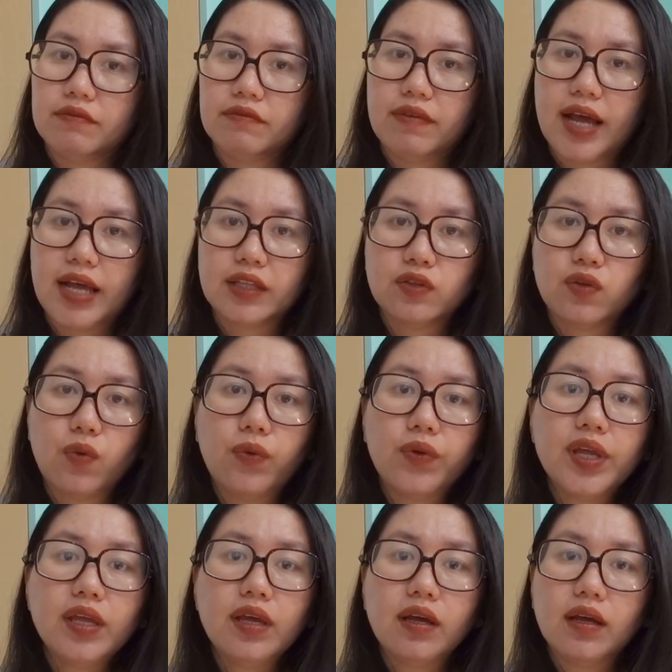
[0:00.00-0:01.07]
vài
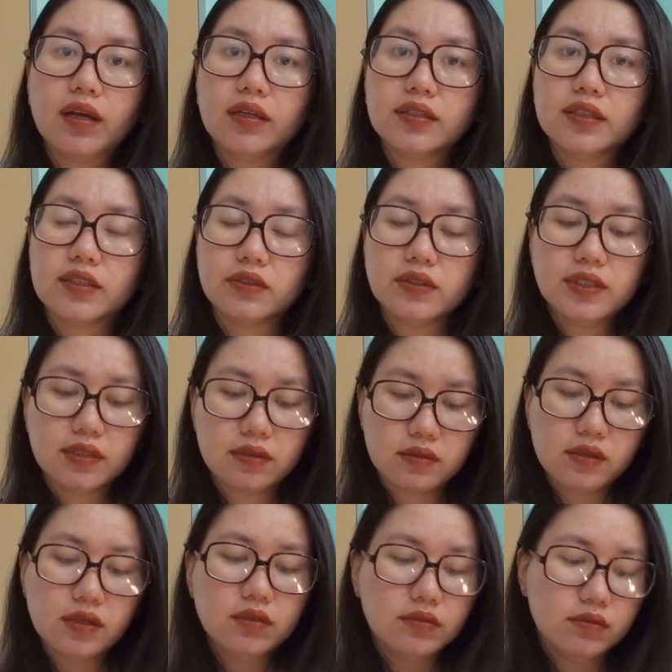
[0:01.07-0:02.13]
túi à, trữ
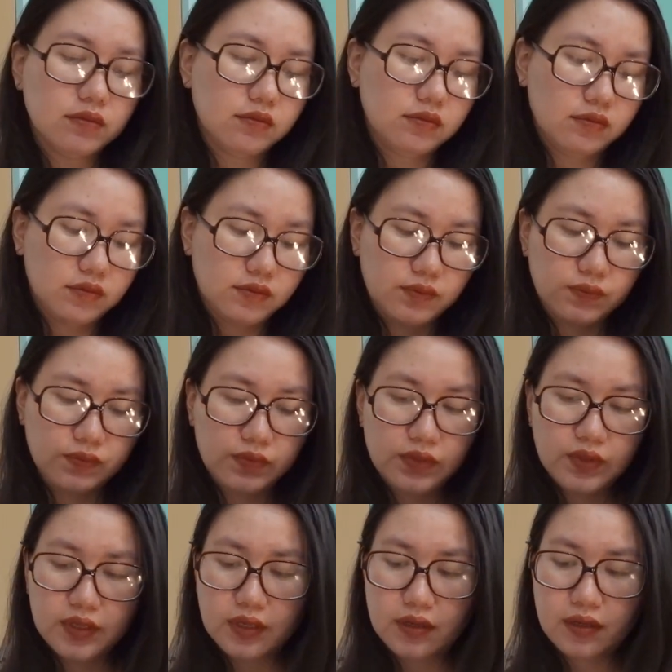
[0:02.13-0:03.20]
sữa
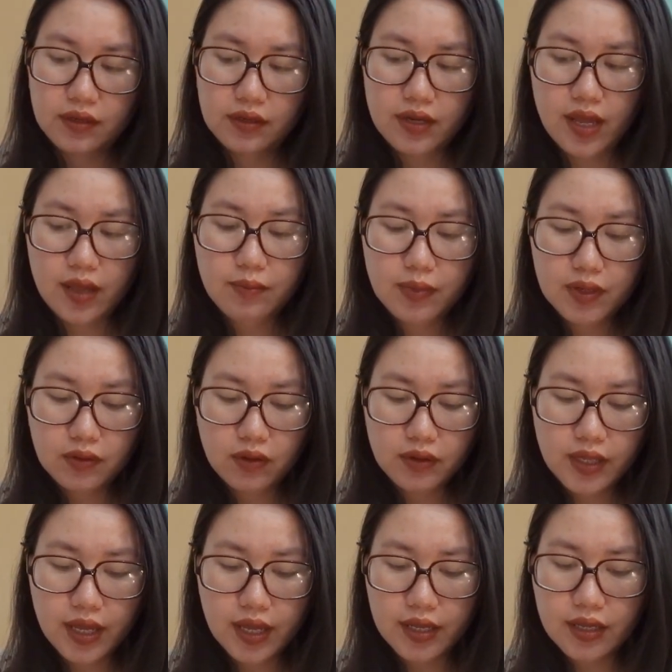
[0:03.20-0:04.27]
để mình có
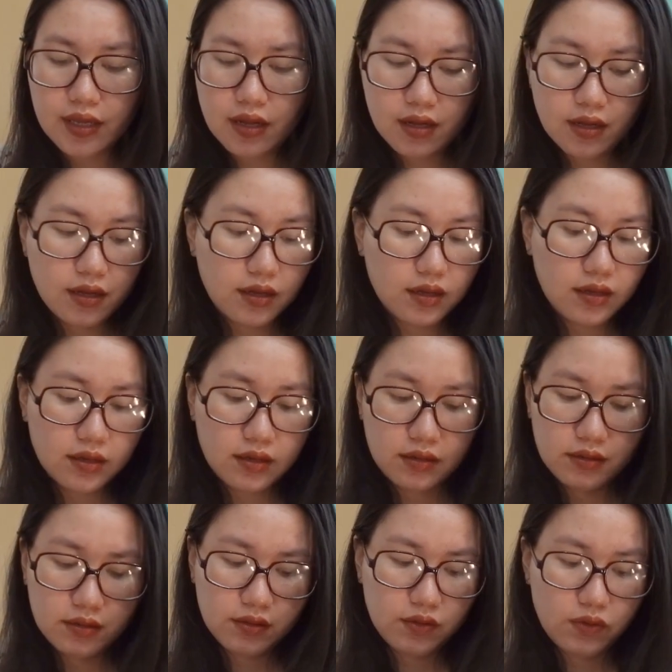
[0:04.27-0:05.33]
thể
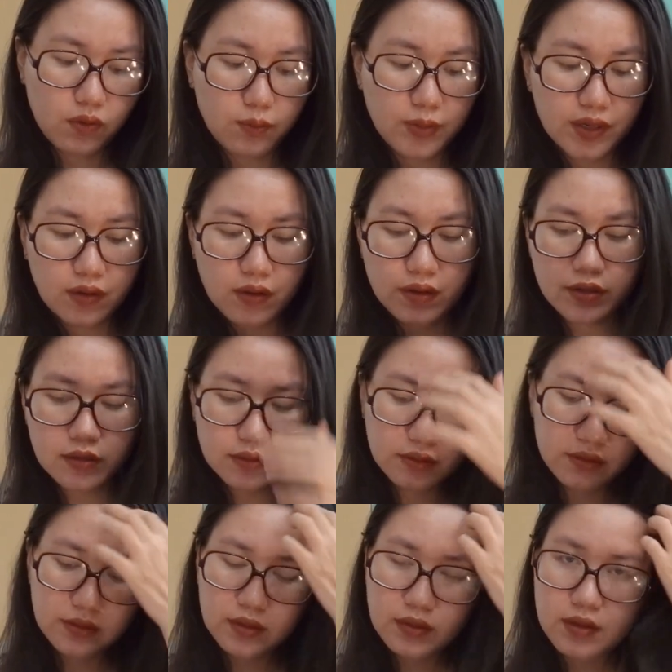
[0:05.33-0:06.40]
ví dụ mình có
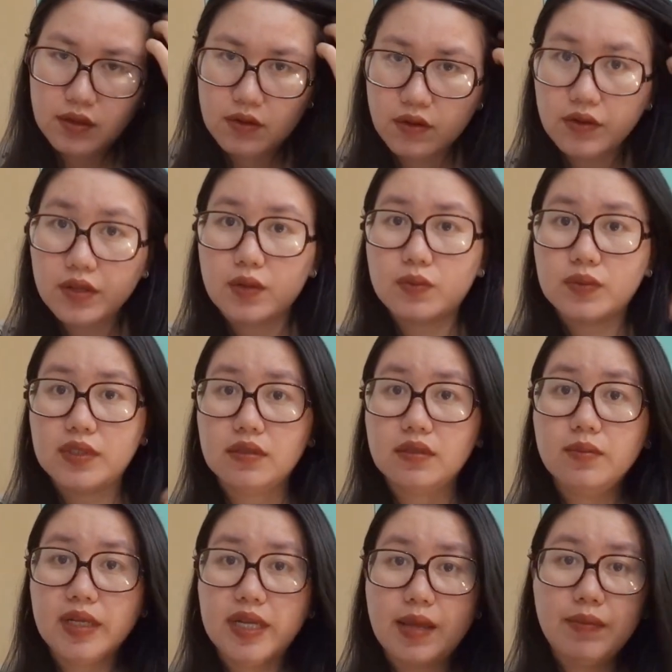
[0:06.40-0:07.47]
có nhiều
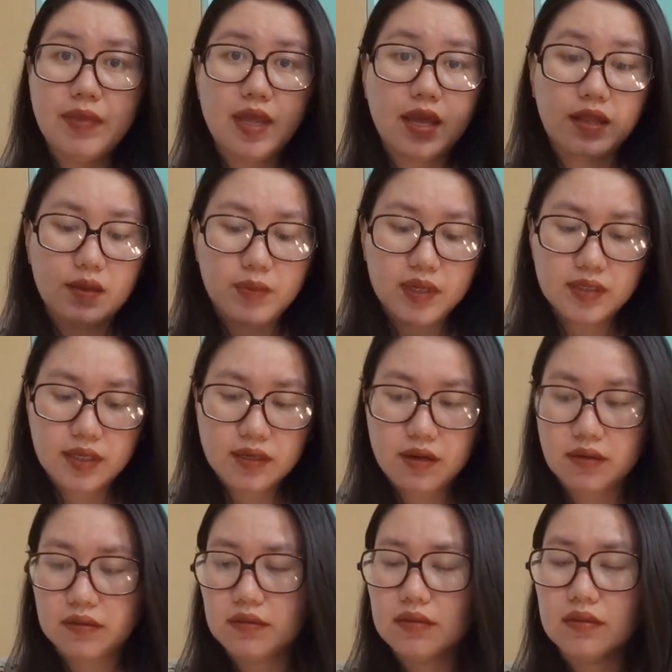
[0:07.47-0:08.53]
sữa mà đem về thì mình sẽ
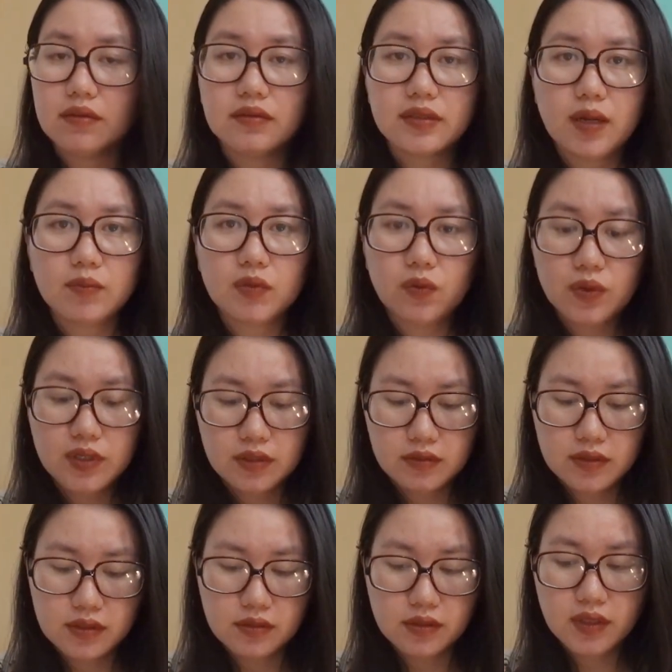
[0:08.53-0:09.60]
đựng được trong túi trữ
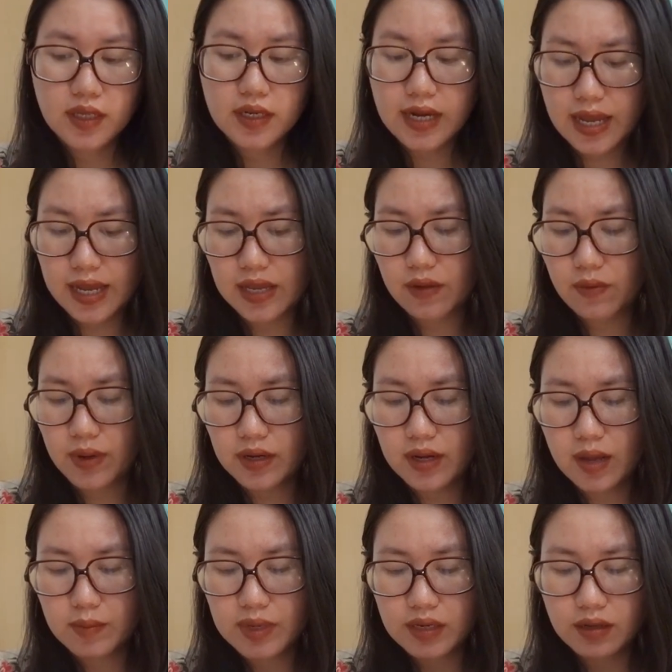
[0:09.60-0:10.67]
sữa như thế này hoặc
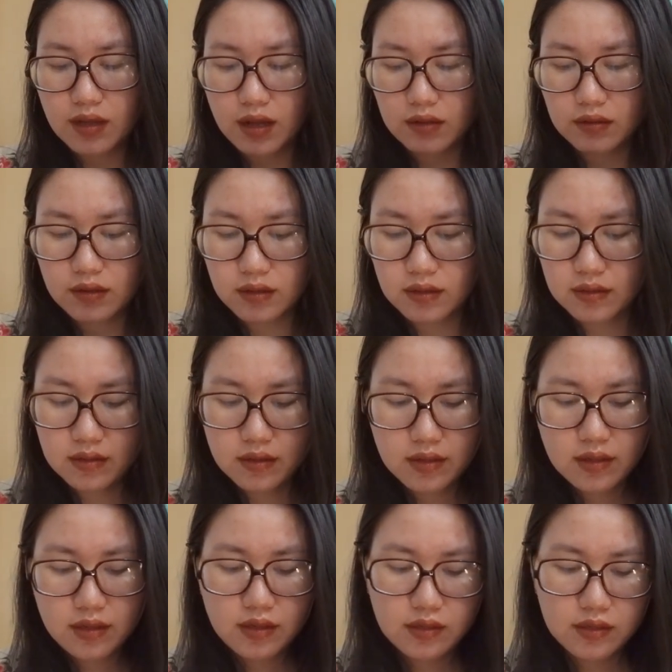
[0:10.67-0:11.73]
là mình cần
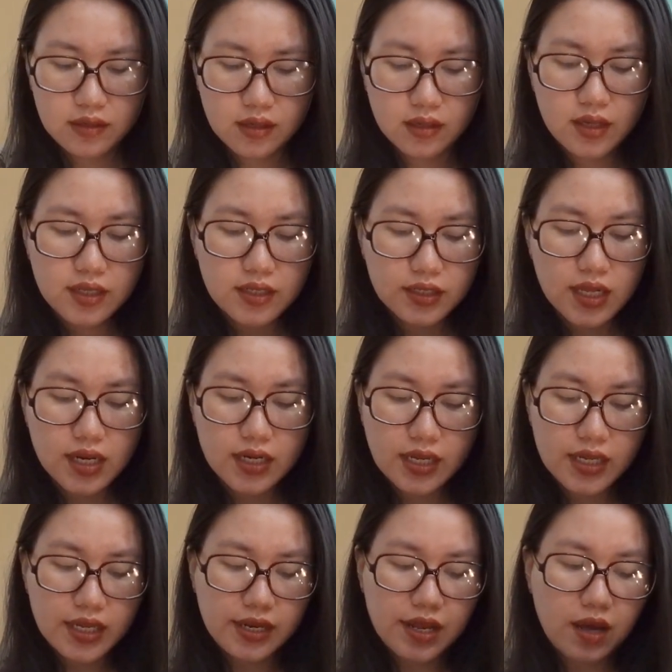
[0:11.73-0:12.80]
đựng linh tinh
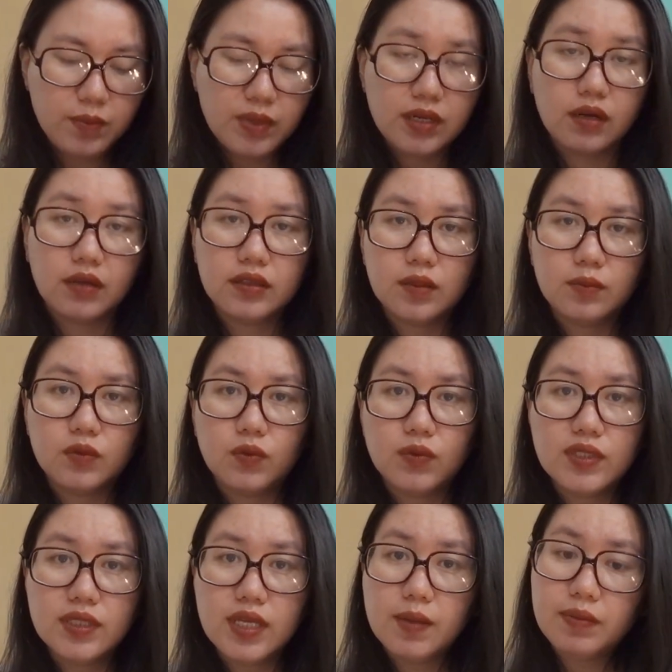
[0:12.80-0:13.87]
cái gì đó mình đựng trong
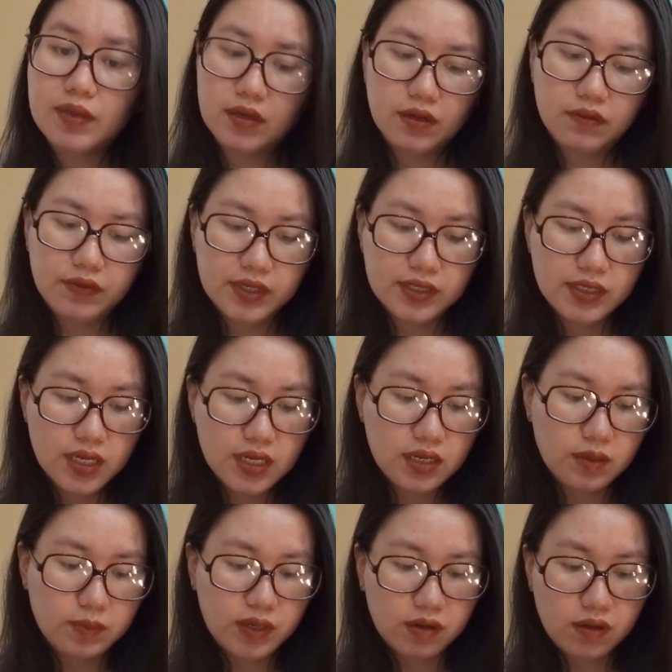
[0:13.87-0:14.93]
túi zip cho nó vệ sinh
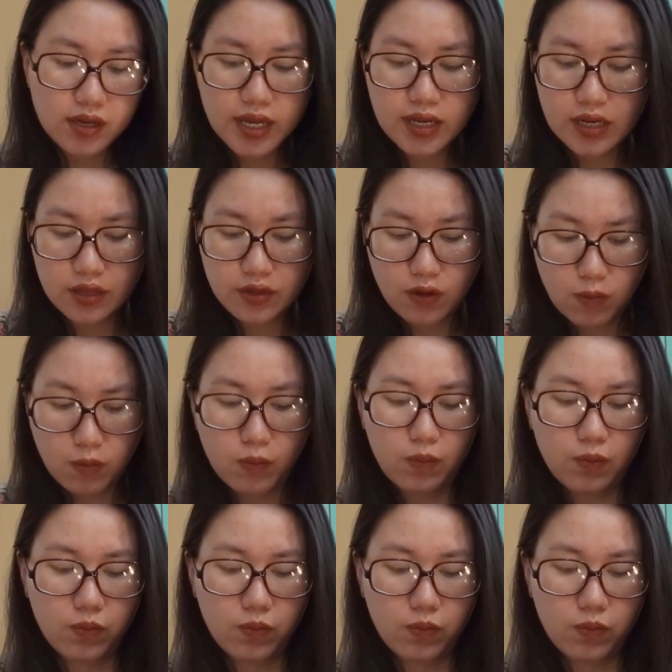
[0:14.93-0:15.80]
thì mình có cái để dùng